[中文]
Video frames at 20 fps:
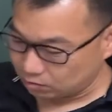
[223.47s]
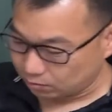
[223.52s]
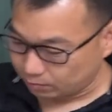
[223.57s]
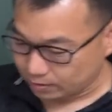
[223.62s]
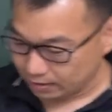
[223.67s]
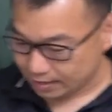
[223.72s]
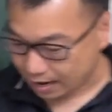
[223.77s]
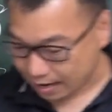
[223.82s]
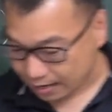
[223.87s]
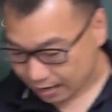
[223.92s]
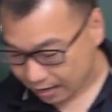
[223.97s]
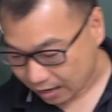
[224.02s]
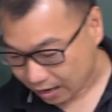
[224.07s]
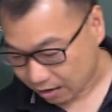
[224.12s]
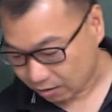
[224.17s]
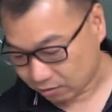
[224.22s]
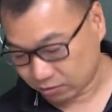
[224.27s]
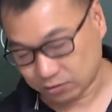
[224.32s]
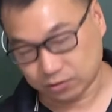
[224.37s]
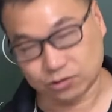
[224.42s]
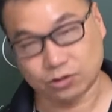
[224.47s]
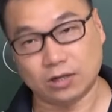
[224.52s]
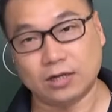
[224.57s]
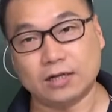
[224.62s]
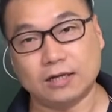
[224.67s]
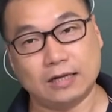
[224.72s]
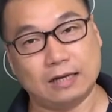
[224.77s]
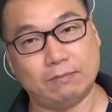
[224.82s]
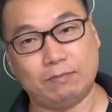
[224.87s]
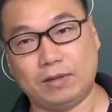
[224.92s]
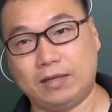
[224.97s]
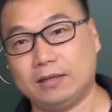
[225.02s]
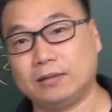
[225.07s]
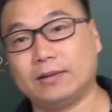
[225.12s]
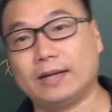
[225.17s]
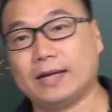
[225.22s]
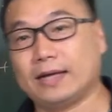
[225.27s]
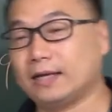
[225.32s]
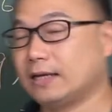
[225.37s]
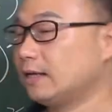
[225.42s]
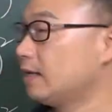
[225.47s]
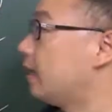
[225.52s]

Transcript: 会不会刚刚好，就 二 a b 对，